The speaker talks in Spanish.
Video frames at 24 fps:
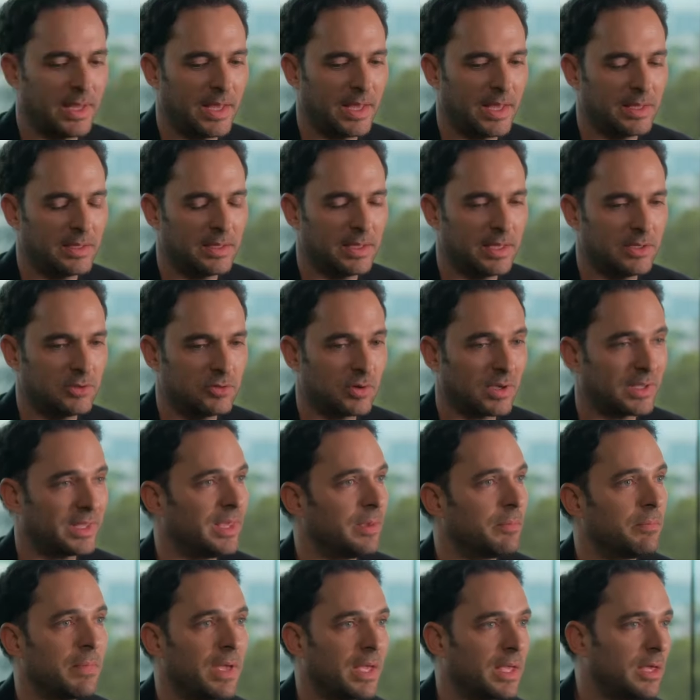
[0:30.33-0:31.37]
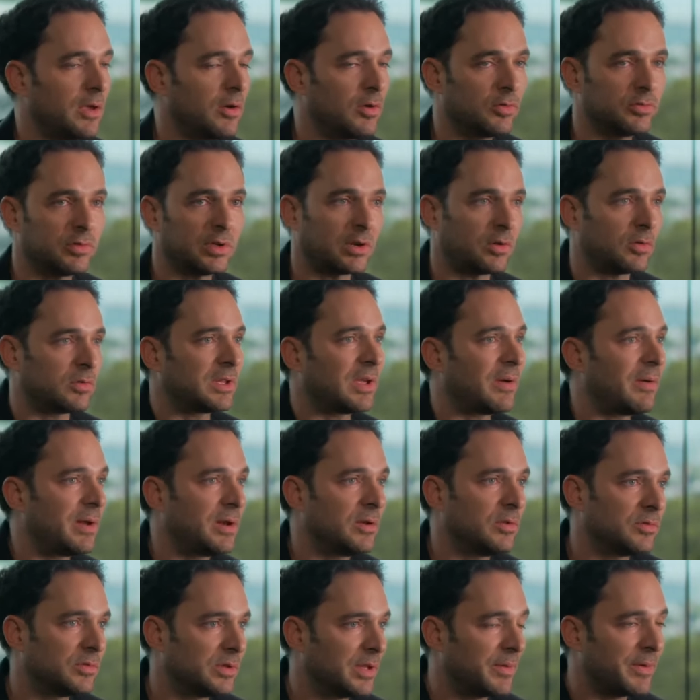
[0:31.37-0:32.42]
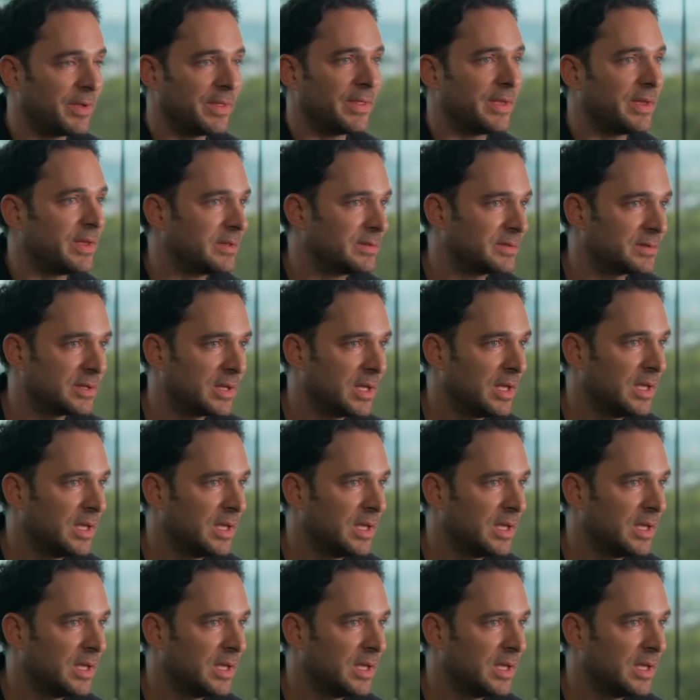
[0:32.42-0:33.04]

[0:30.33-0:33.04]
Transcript: de, hecho, aquí en México se rotaban los DVDs.